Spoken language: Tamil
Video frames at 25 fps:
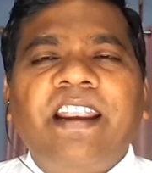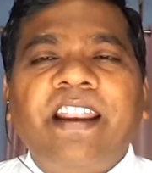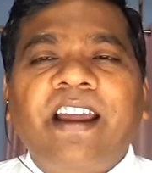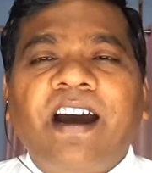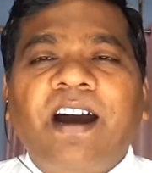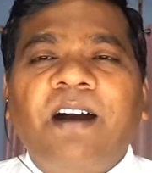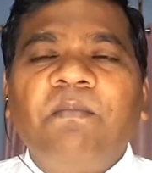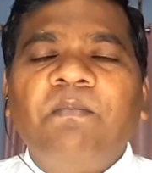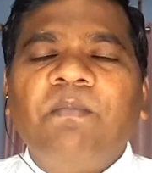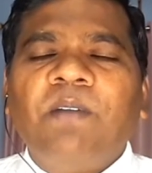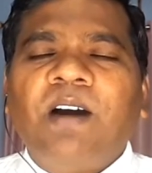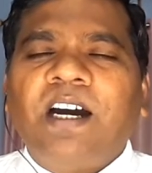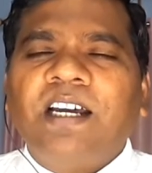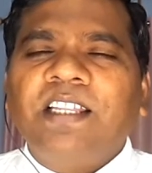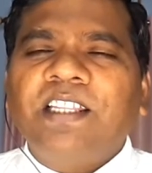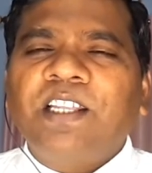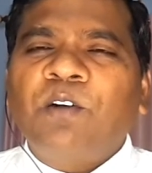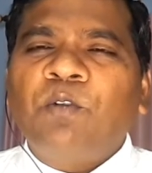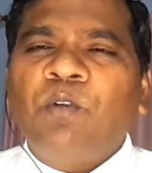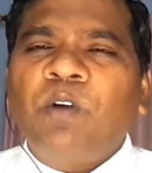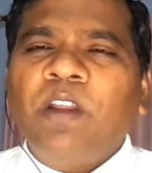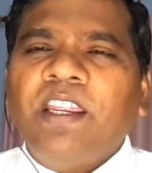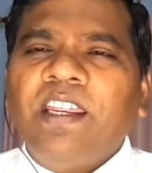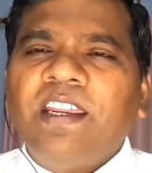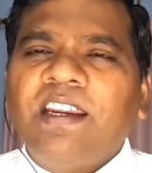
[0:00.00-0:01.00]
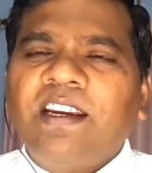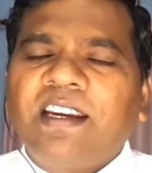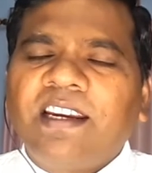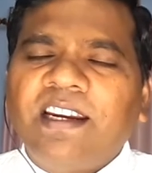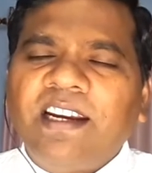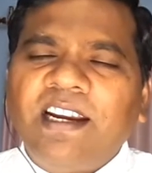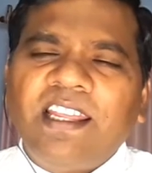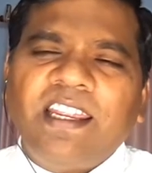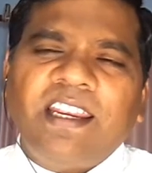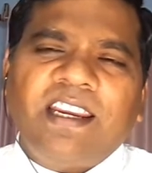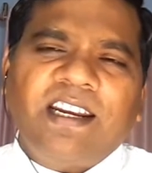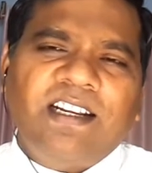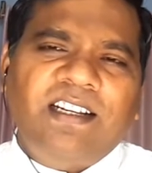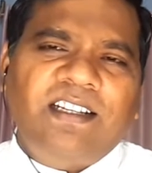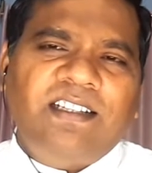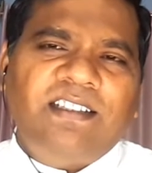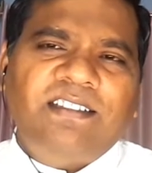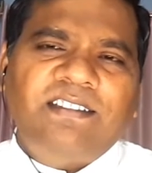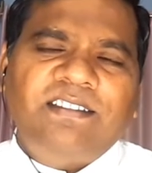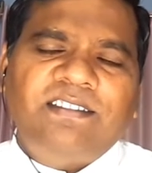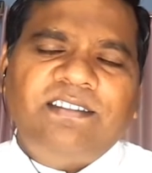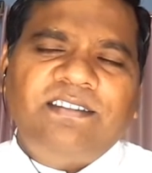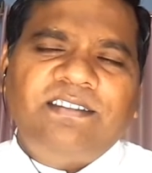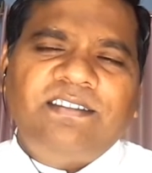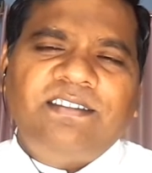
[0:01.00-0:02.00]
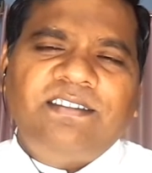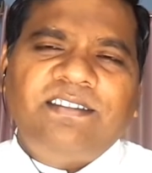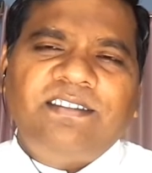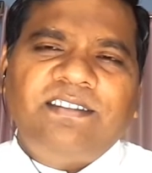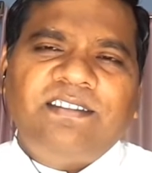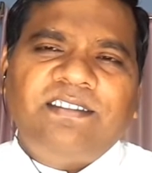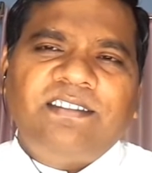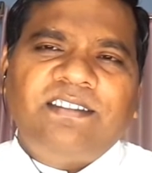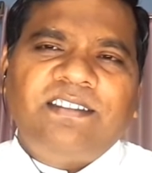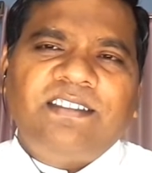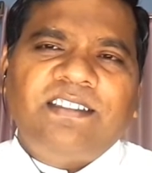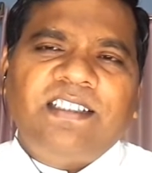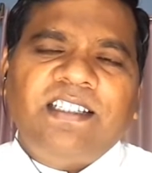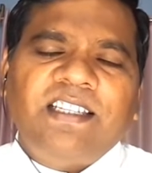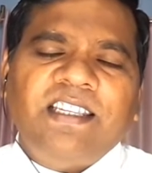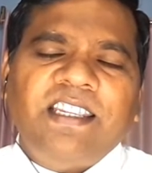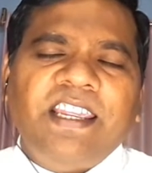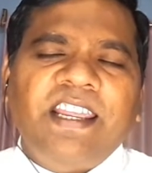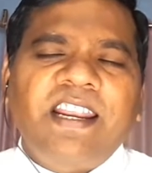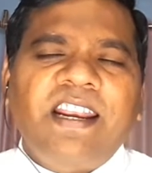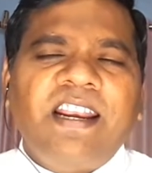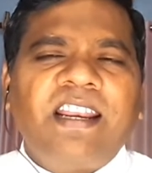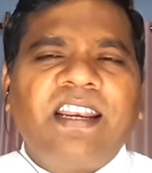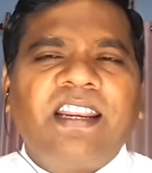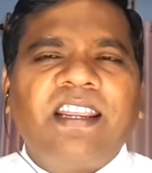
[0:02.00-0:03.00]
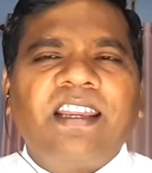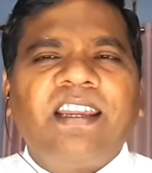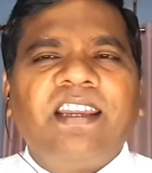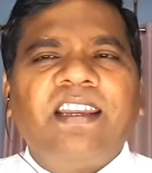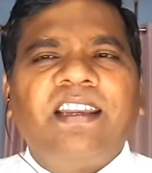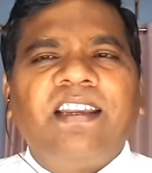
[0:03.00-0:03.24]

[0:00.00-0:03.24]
நாம் அதனுடைய கிளைகள் என்ற